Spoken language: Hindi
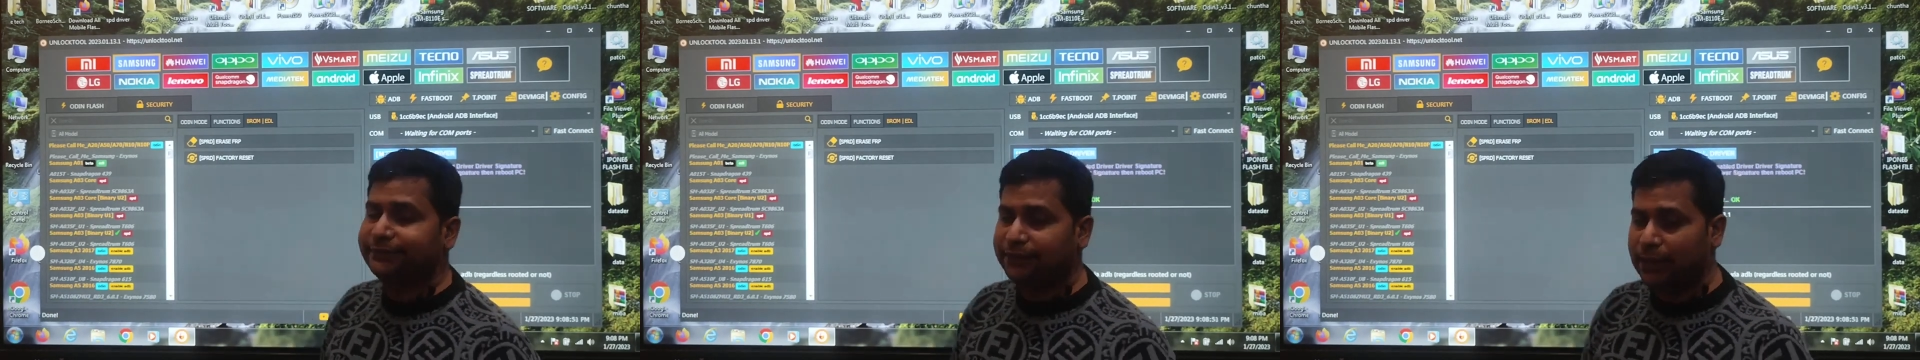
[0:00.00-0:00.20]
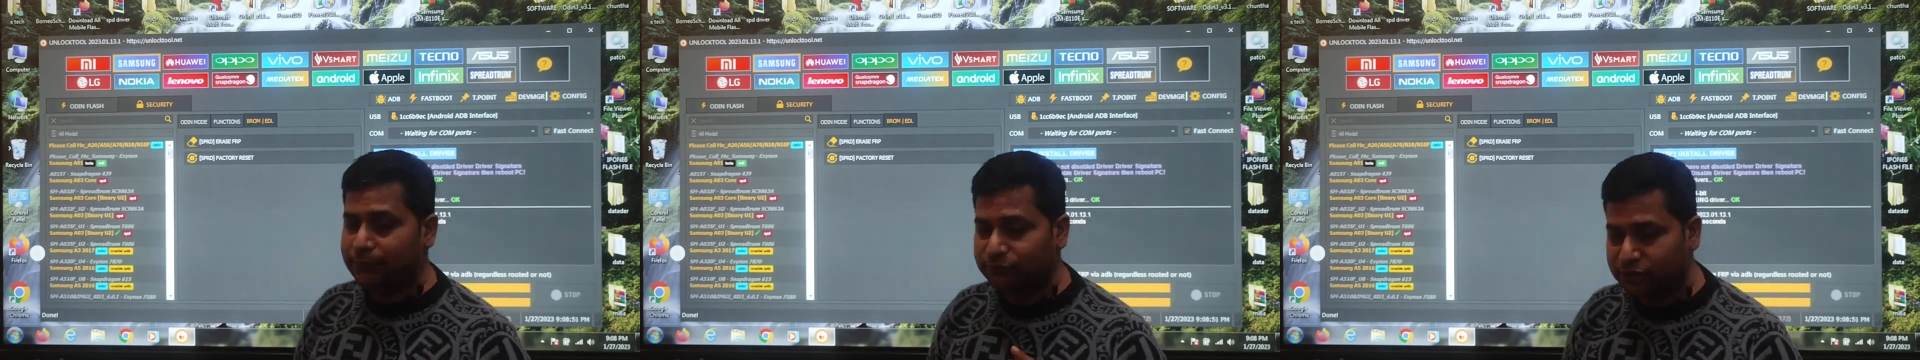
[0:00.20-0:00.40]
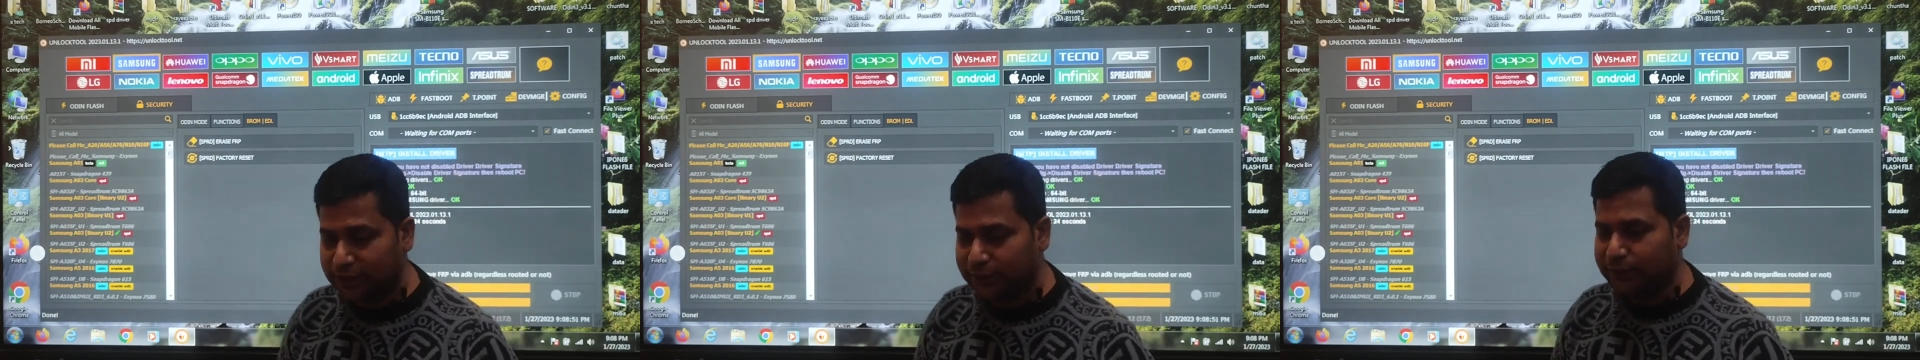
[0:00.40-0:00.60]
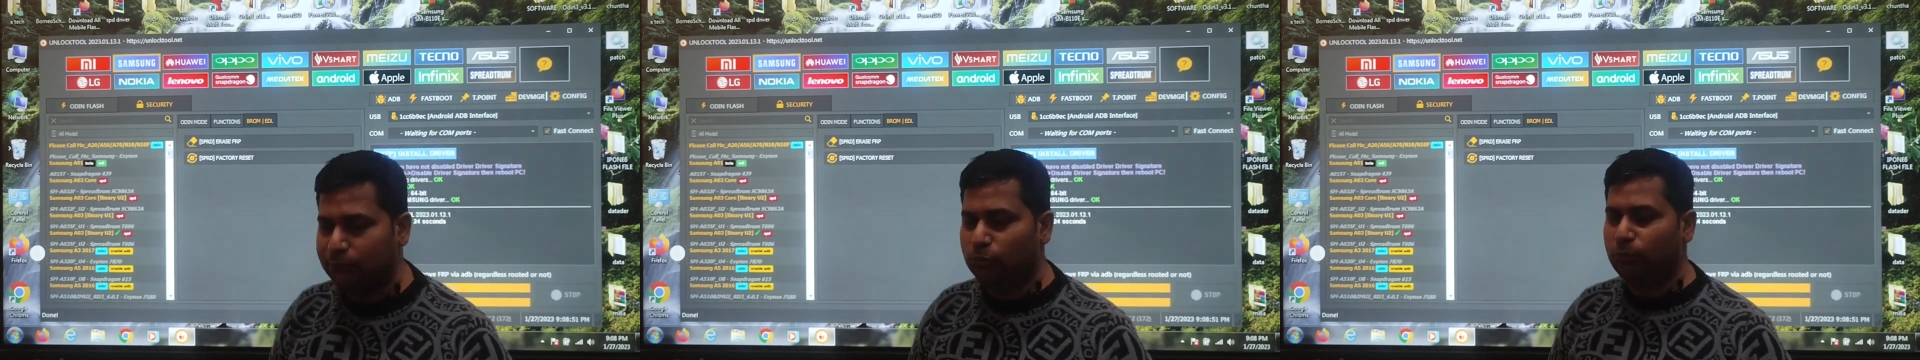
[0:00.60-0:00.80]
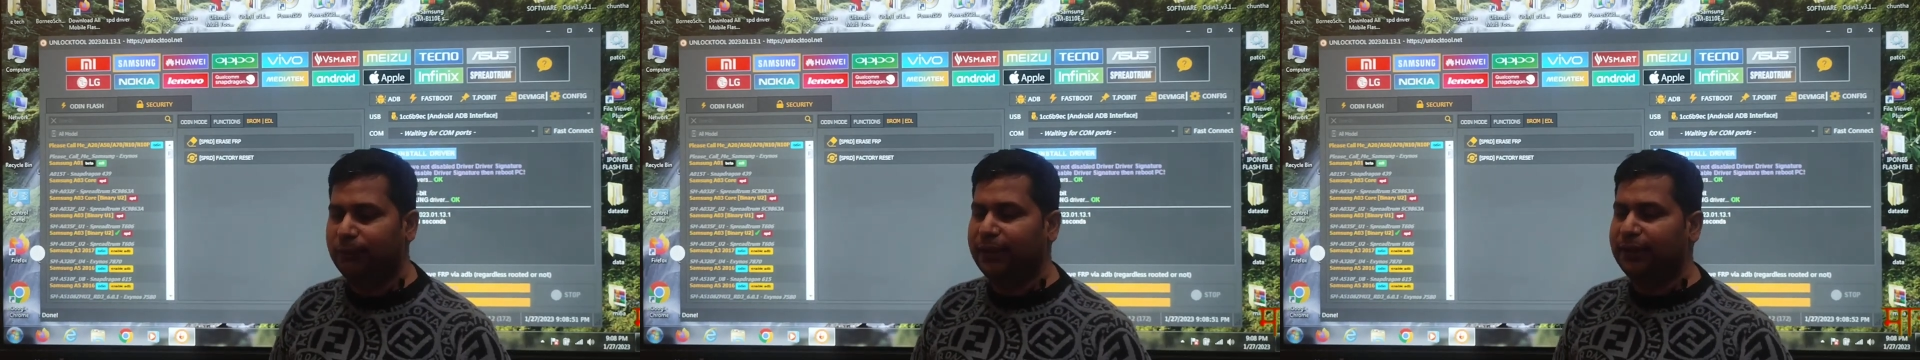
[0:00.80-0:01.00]
सैमसंग के
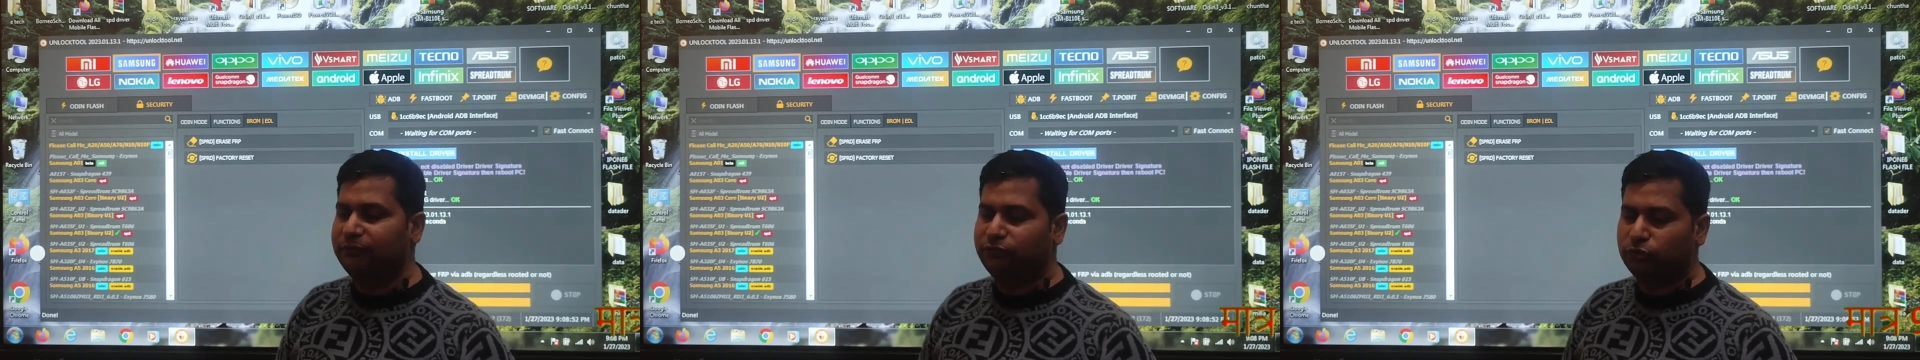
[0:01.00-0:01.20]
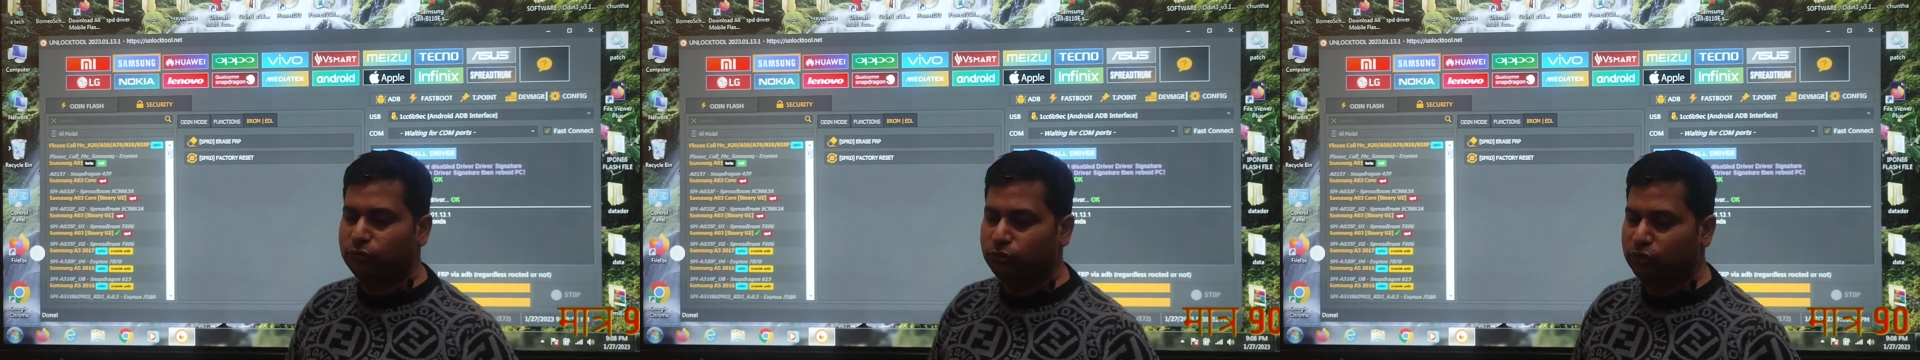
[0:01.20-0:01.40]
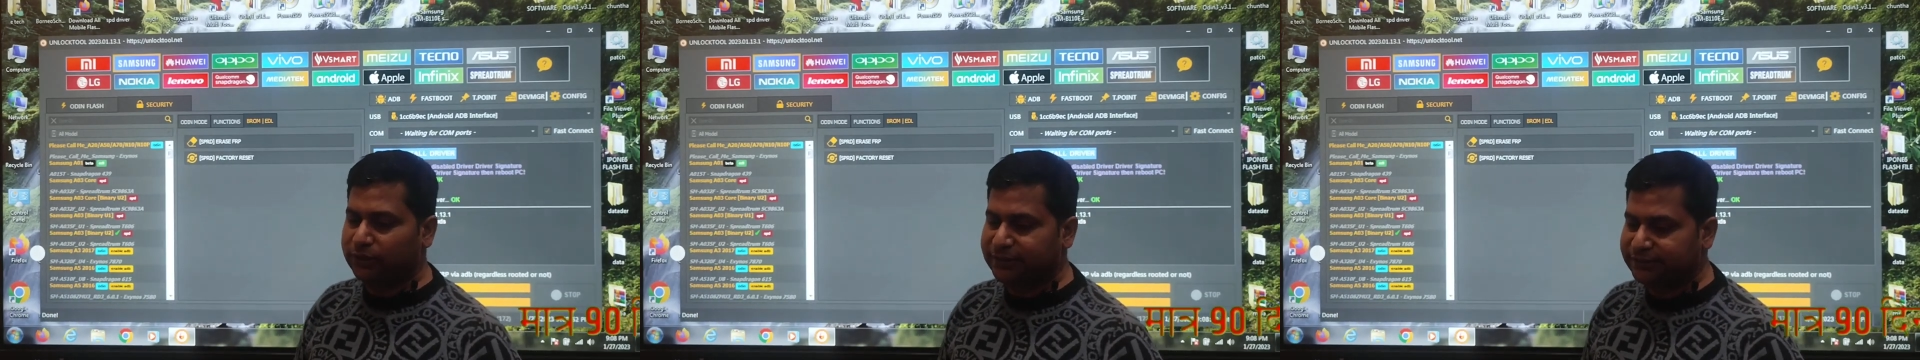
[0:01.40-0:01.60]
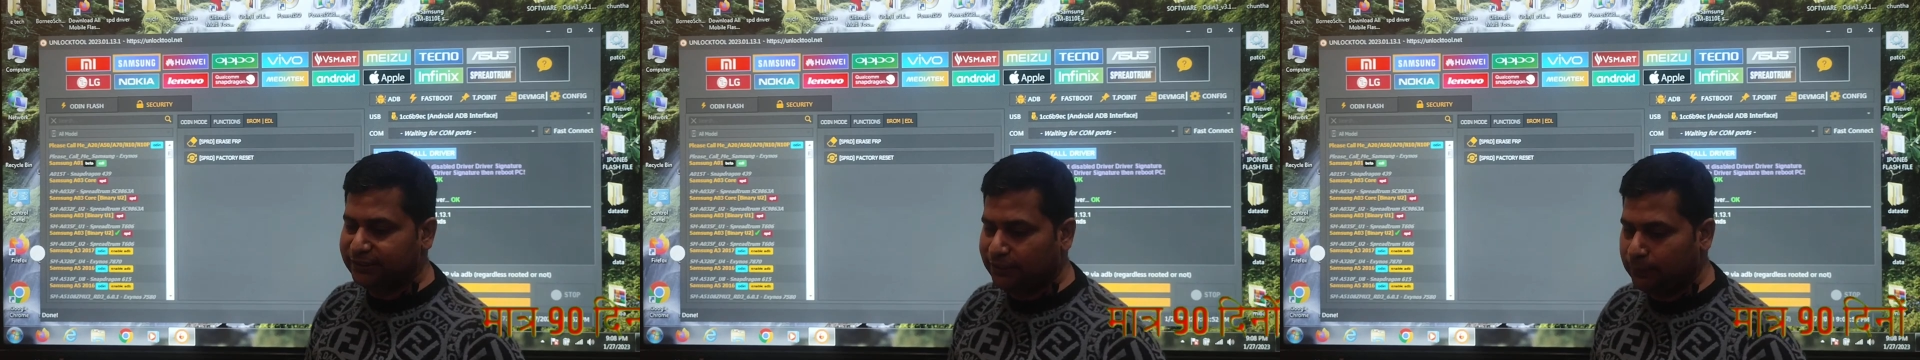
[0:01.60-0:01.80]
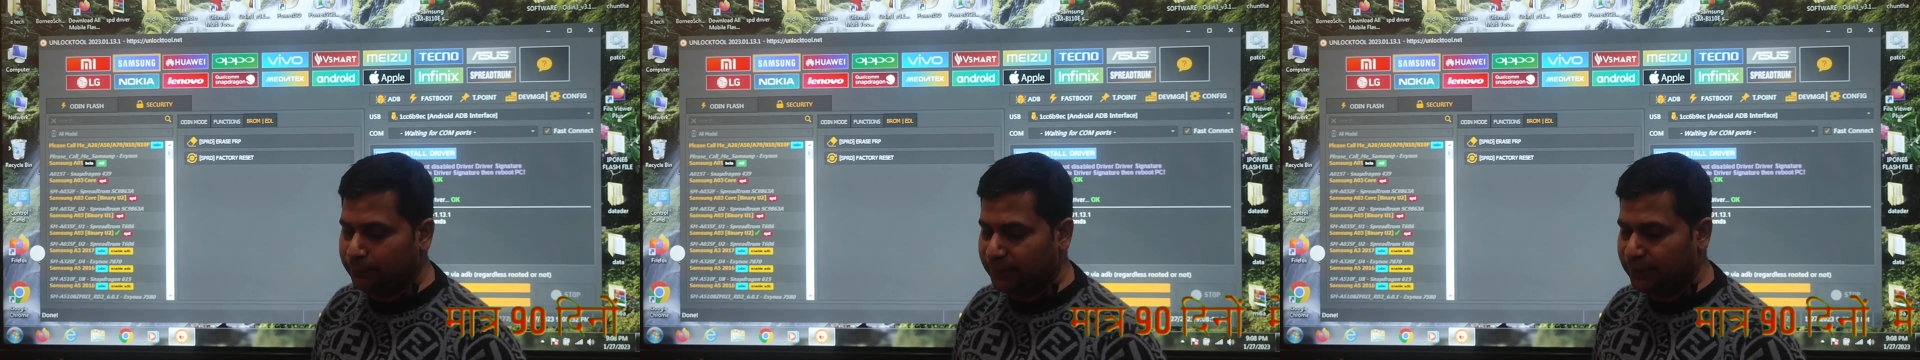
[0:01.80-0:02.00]
मोबाइल फ़ोन को
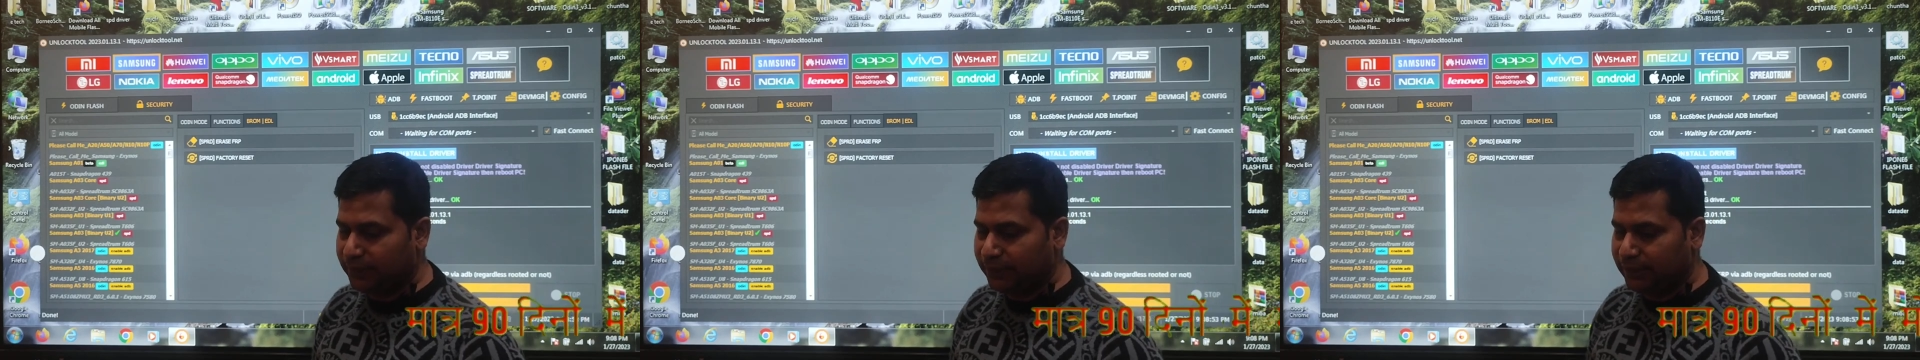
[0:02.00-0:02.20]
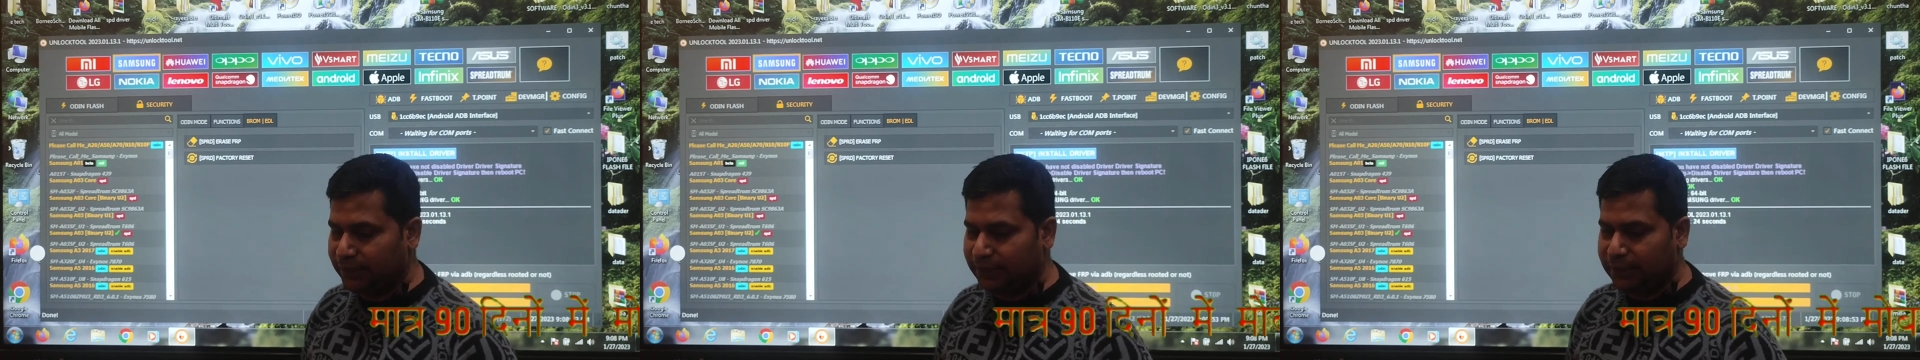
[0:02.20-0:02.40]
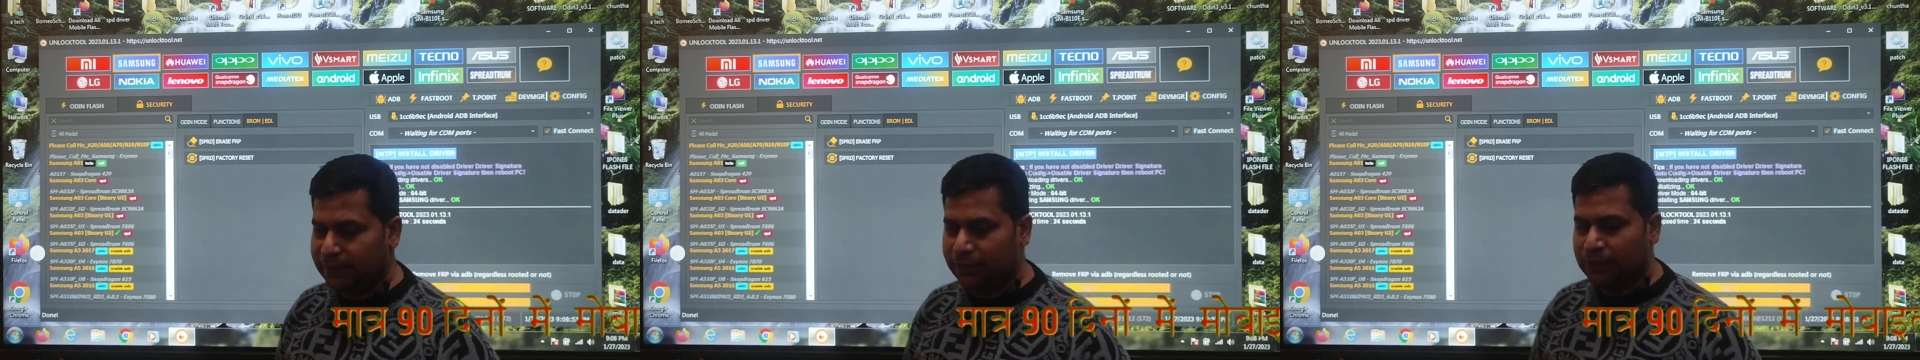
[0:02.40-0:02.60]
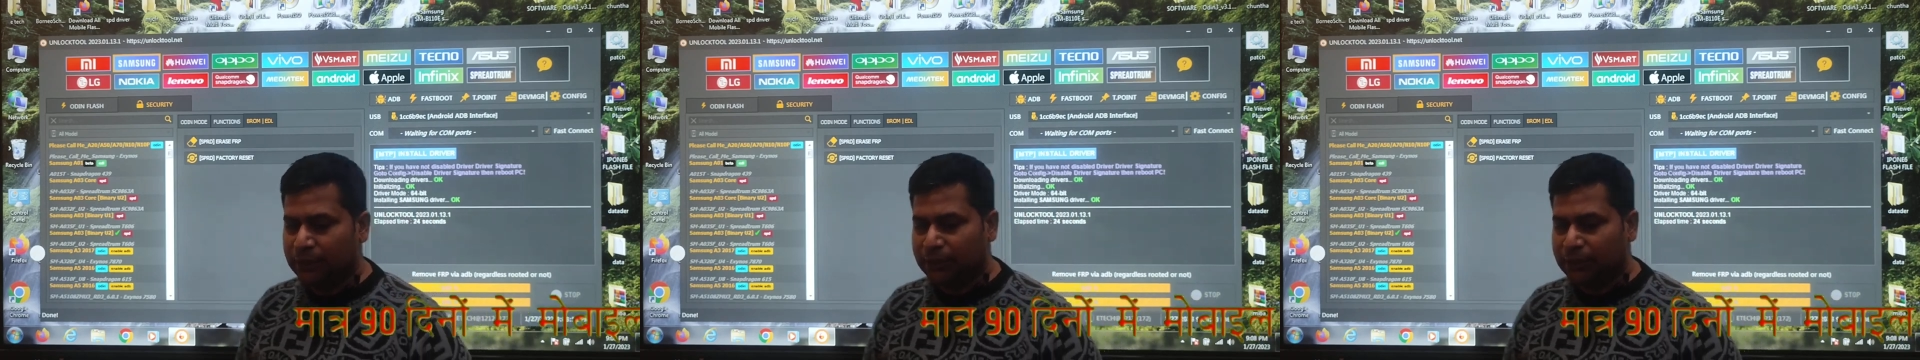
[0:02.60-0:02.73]
कैसे रिपेयर करेंगे